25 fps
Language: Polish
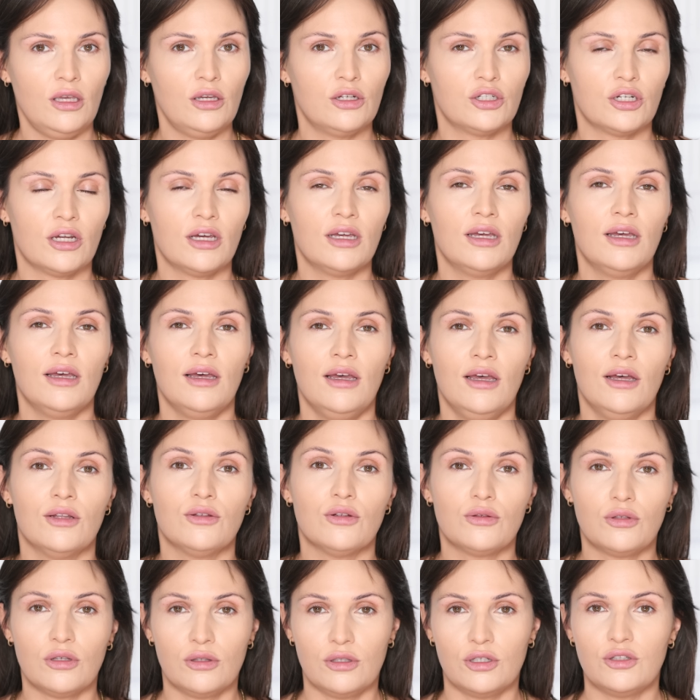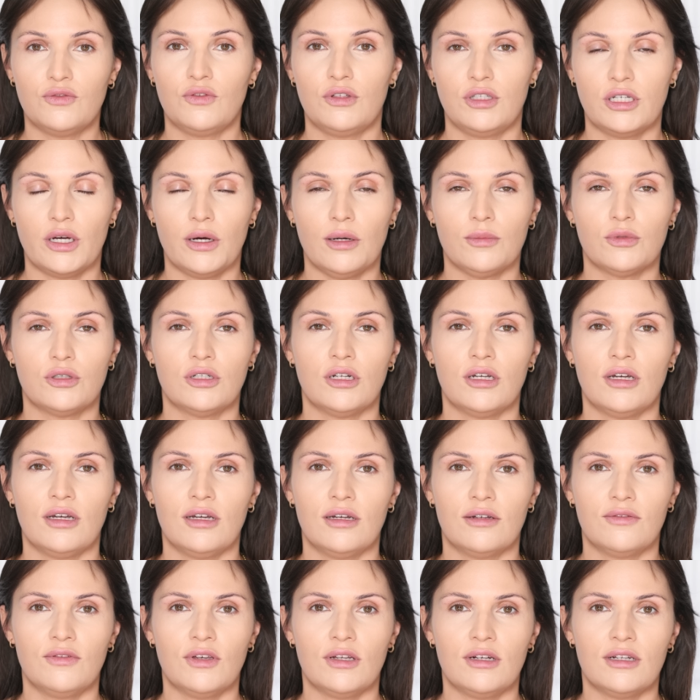mniejsze, no to też widziałam,
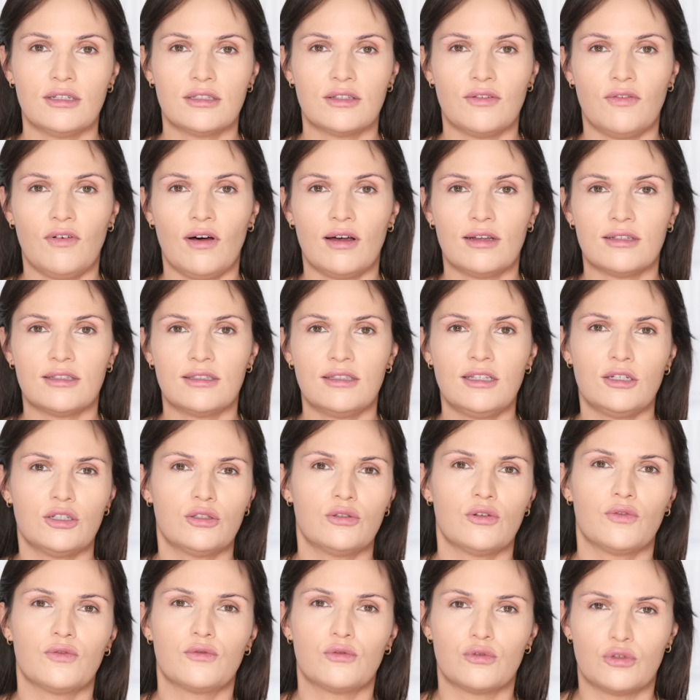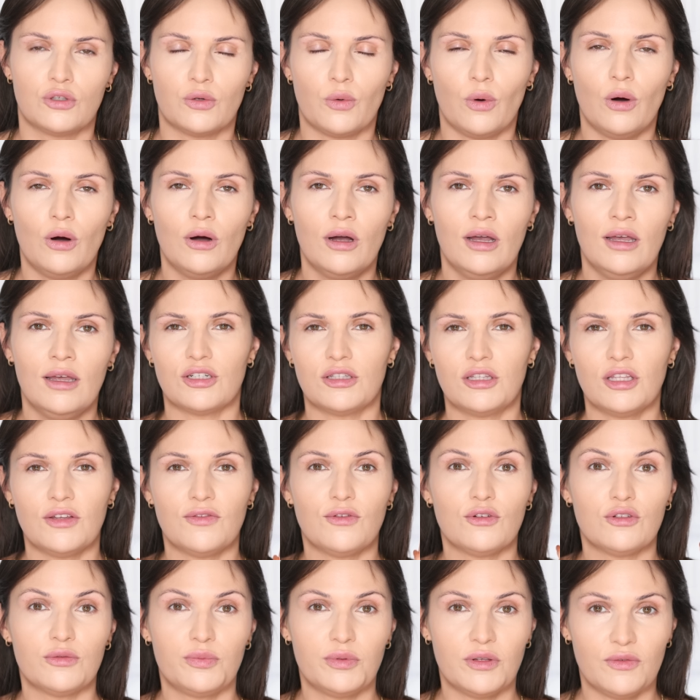że wiele z Was też to wkurzyło, że te
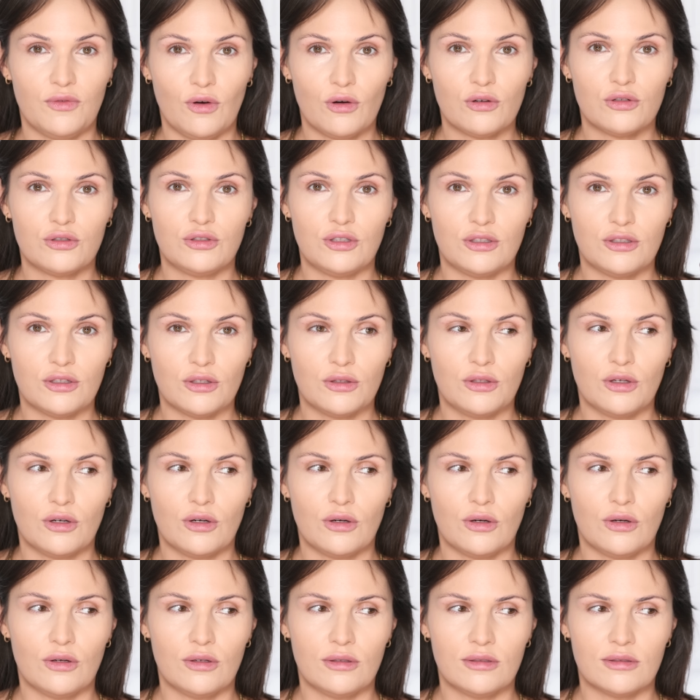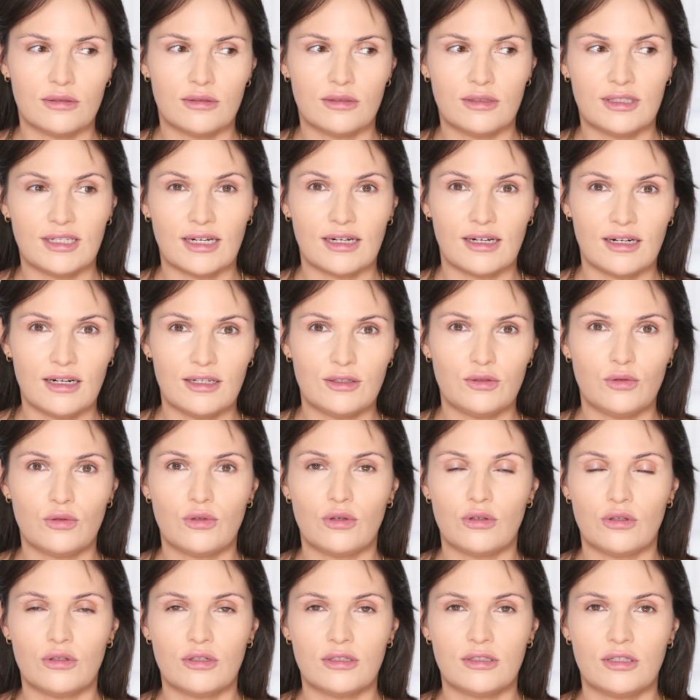wątpliwości co do e, zakresu
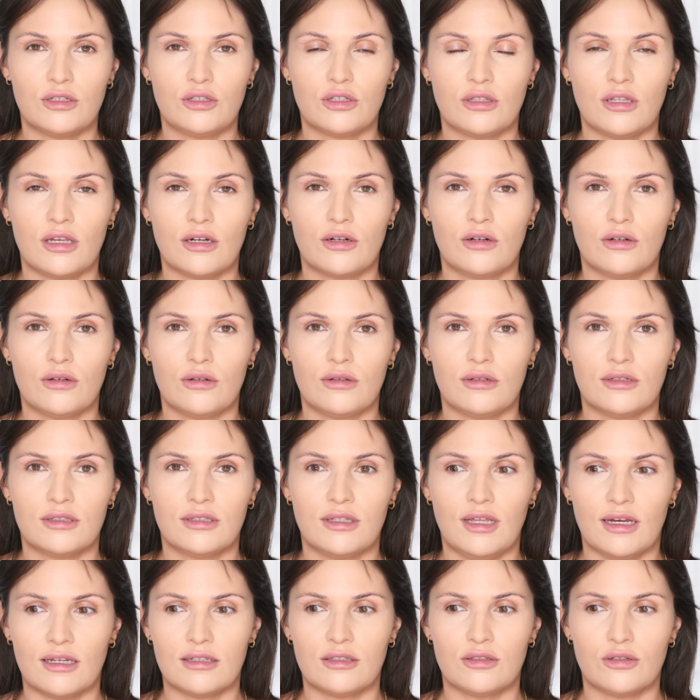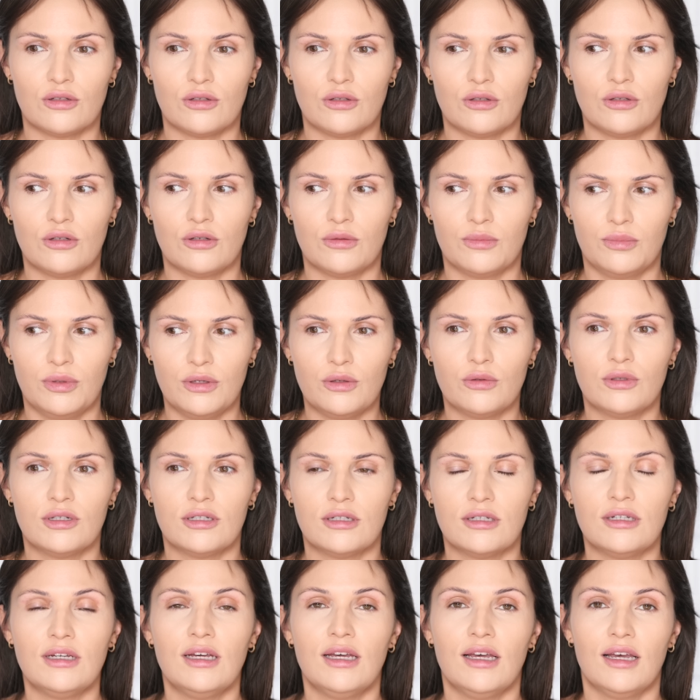kolorystycznego DASO
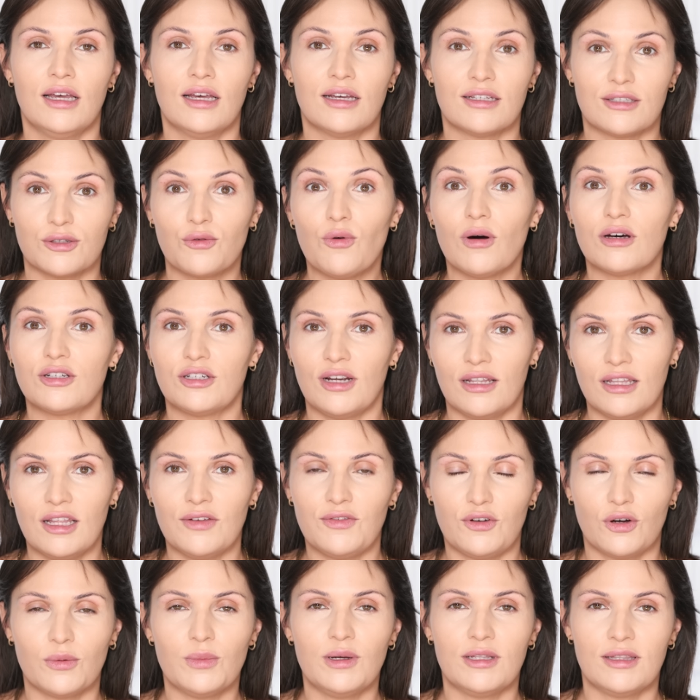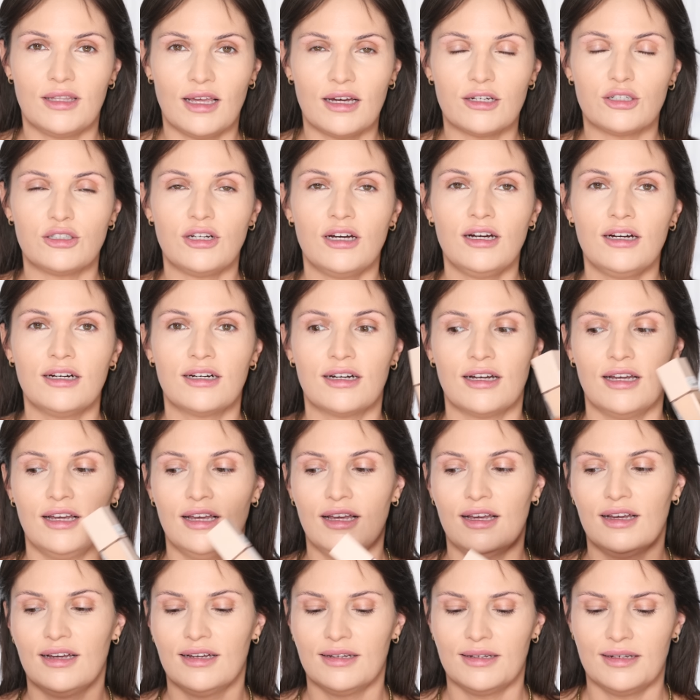były zgłaszane w komentarzach.
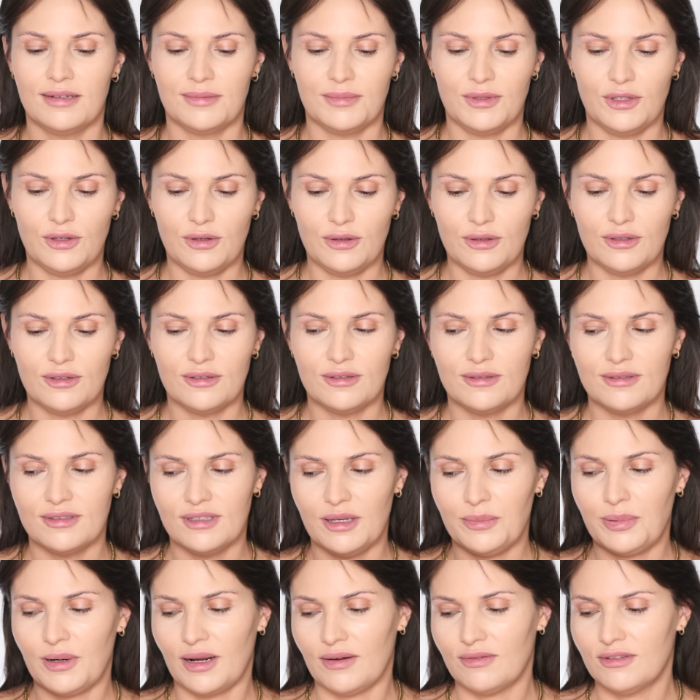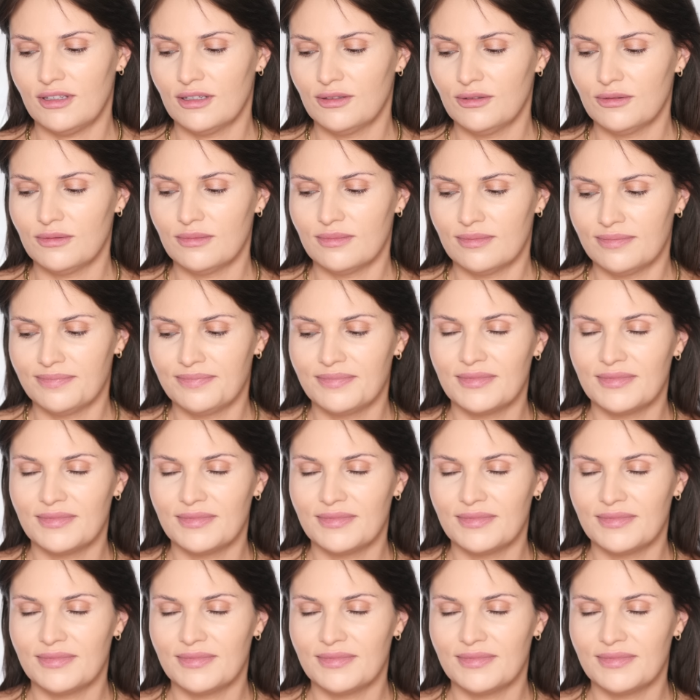No naprawdę, no,